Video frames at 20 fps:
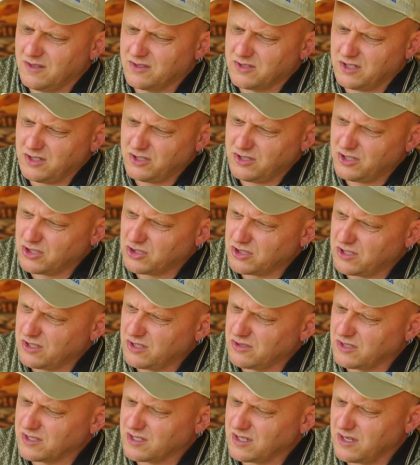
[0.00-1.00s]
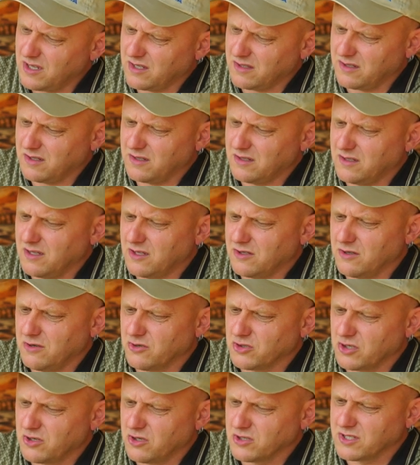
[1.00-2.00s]
część jeszcze niedoschniętych,
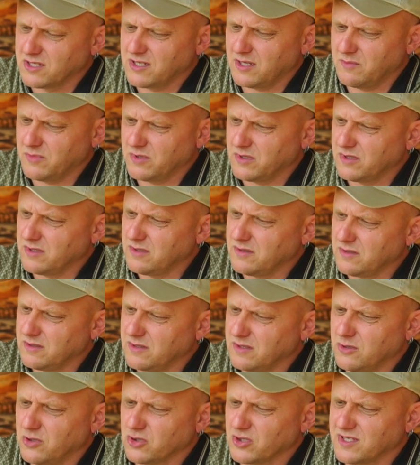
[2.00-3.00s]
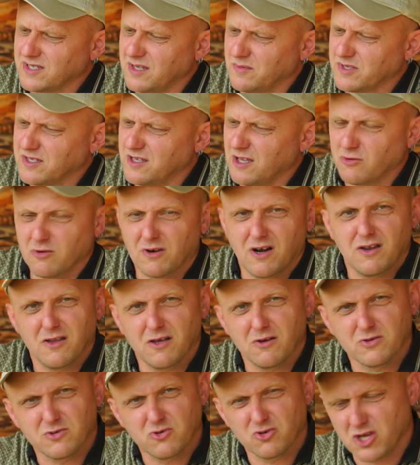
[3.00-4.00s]
dlatego że korzystam, korzystam z
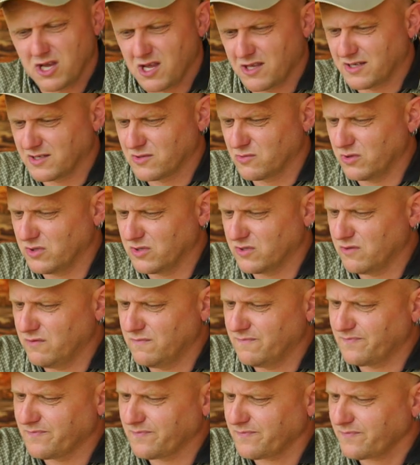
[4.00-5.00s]
naturalnego suszenia na słońcu.